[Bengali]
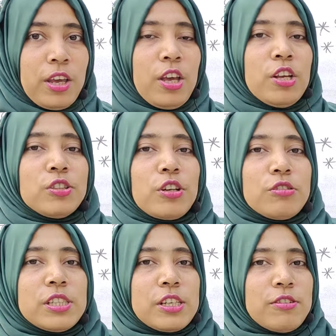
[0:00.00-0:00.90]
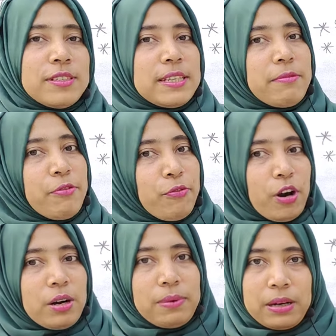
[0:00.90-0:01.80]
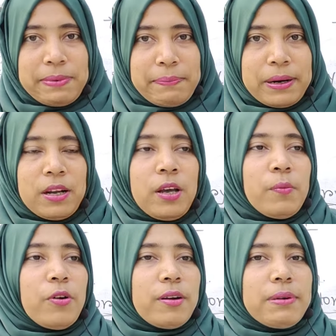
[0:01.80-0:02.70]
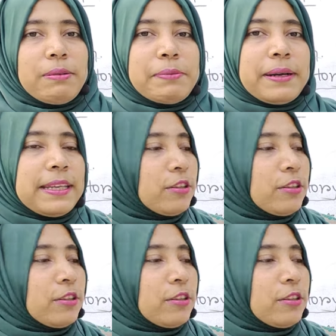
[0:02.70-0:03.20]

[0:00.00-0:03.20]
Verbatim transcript: হয় তখন সেটা হয়ে যাবে ফর্মাল ব্যাপার ফর্মাল ব্যাপারে